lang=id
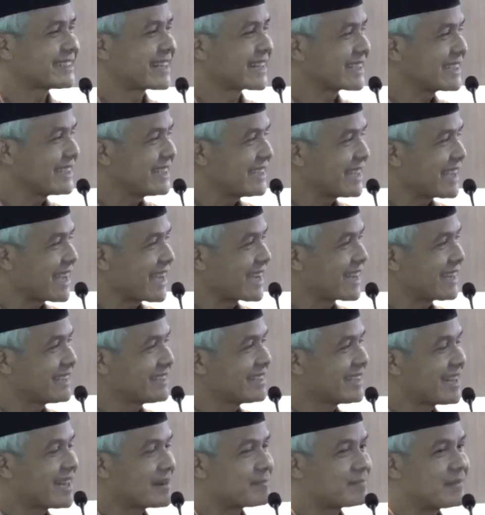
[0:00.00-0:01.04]

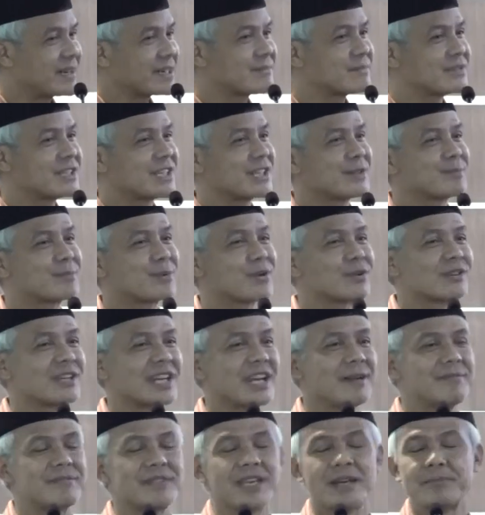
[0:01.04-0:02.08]
terngiang apa yang menjadi
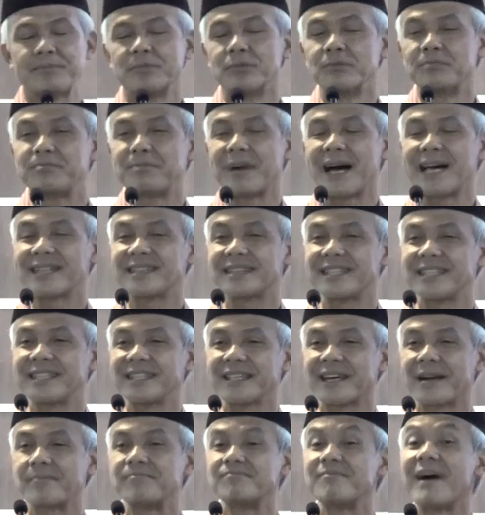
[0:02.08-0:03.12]
programnya
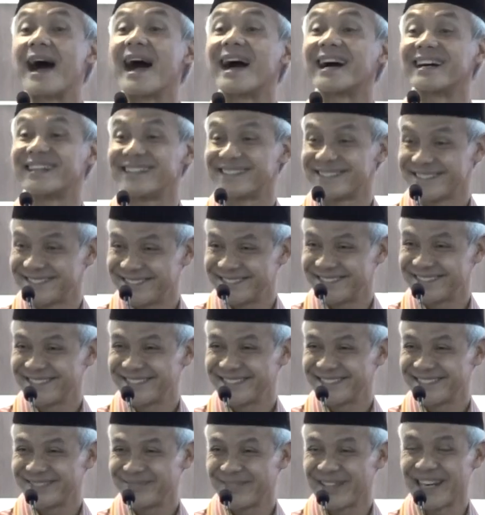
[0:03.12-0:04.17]
Bupati Rembang
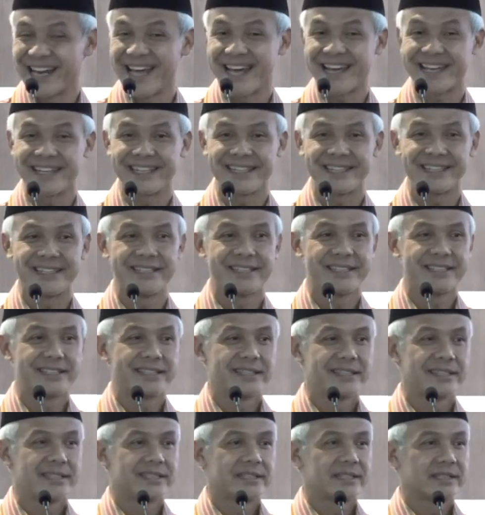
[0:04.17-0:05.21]
menarik
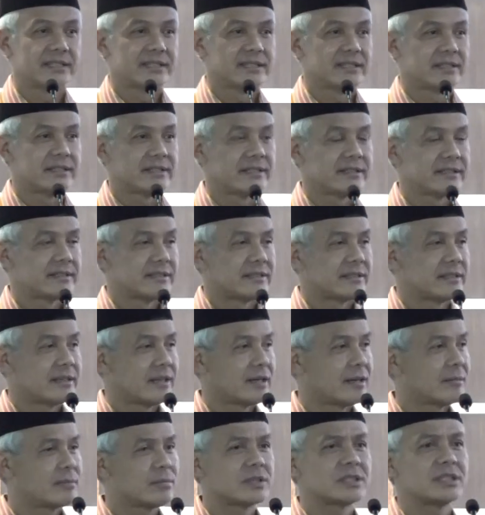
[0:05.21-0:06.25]

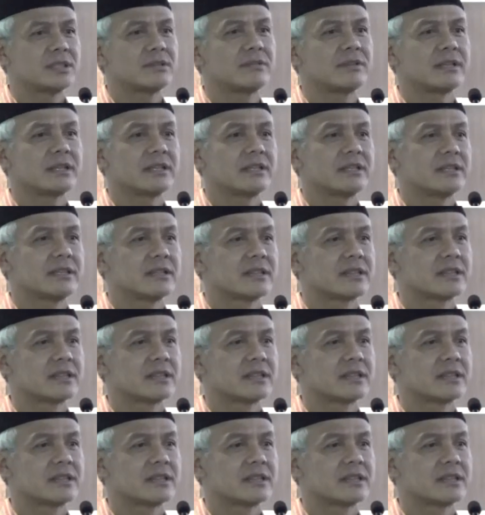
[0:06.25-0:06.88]
apa sih ini